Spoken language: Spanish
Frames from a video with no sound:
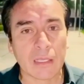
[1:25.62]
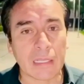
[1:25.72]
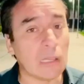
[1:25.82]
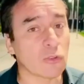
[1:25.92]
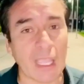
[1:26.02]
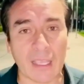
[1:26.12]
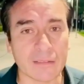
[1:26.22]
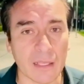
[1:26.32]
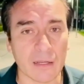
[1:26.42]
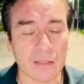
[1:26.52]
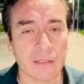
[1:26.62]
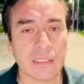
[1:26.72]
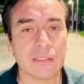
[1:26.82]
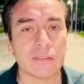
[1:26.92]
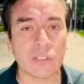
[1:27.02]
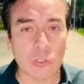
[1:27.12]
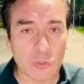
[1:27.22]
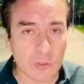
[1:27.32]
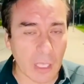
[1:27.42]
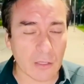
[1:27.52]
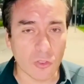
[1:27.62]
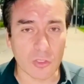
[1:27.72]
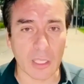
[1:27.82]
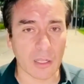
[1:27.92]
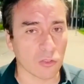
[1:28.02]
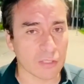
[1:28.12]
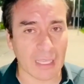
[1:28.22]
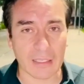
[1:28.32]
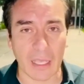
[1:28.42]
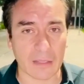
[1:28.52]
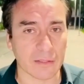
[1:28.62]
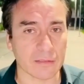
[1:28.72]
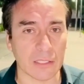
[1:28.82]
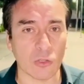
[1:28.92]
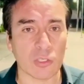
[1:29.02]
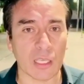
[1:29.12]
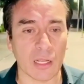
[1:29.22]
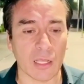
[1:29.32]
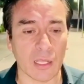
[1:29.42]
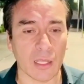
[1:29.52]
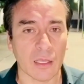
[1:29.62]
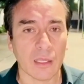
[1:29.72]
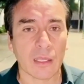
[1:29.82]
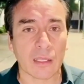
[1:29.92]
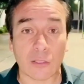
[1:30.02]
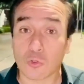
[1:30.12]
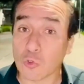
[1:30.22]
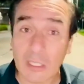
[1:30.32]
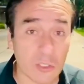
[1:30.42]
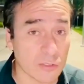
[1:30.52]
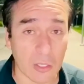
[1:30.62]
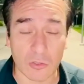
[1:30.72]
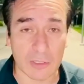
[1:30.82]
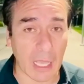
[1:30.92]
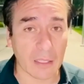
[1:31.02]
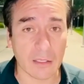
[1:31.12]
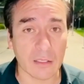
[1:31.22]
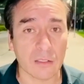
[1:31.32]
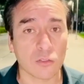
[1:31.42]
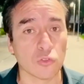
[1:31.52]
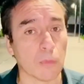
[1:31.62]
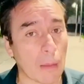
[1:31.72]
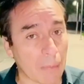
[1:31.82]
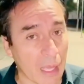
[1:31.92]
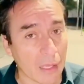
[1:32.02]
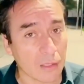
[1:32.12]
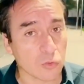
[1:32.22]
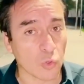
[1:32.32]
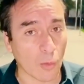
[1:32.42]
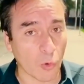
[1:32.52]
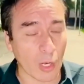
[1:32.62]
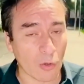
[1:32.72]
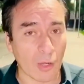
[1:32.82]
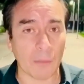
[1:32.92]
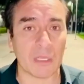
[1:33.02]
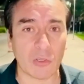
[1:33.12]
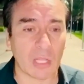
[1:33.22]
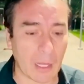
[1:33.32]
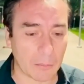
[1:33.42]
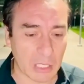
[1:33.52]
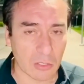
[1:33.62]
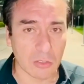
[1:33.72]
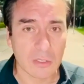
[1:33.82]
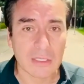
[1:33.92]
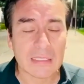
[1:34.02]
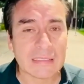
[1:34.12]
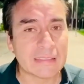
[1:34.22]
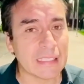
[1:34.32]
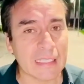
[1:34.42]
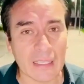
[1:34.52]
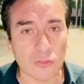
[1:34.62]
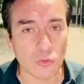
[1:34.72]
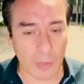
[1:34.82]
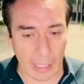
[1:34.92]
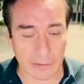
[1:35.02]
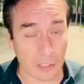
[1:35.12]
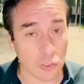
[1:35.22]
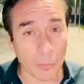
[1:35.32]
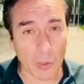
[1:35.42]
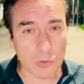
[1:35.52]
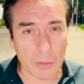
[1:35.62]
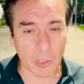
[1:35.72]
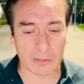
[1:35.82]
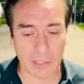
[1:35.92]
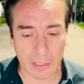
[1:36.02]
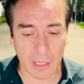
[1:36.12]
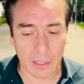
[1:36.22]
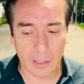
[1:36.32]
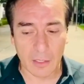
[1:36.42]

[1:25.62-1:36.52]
¿Qué es lo que hay que hacer? Si usted no quiere contagiarse, si no quiere que su hijo se contagie, su mamá, su abuelo, el amigo del amigo, siga en su casa. Y yo por último les diría,